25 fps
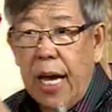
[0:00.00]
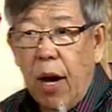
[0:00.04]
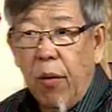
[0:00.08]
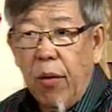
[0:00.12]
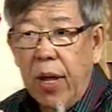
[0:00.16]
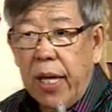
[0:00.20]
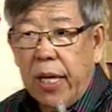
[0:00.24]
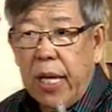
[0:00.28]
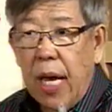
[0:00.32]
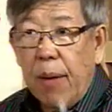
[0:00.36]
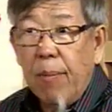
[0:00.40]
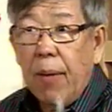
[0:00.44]
条
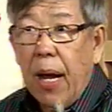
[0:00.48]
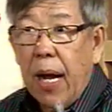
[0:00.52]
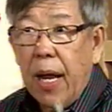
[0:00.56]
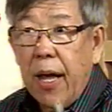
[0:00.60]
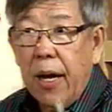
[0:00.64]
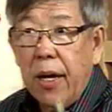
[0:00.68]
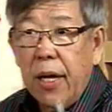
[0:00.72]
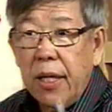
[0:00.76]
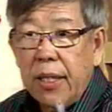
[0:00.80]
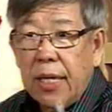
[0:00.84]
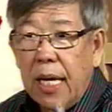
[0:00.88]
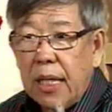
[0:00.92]
例给马
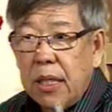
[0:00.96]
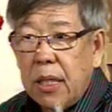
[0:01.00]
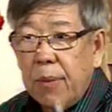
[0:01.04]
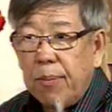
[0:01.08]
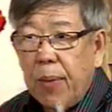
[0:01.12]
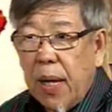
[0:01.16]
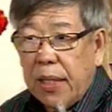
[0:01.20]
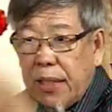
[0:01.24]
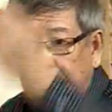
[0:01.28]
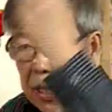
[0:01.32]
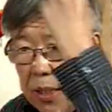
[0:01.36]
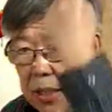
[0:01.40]
来人三十
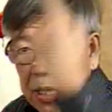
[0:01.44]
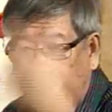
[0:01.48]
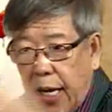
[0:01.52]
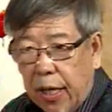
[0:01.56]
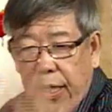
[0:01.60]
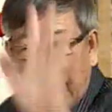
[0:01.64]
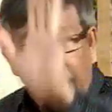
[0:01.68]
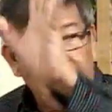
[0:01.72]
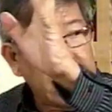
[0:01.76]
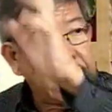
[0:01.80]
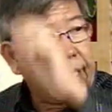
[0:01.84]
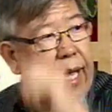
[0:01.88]
八星也
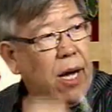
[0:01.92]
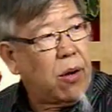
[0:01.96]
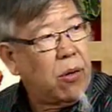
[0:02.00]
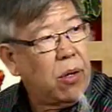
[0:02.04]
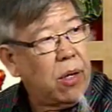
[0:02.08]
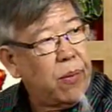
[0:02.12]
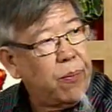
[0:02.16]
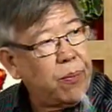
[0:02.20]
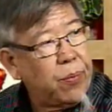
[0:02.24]
干掉。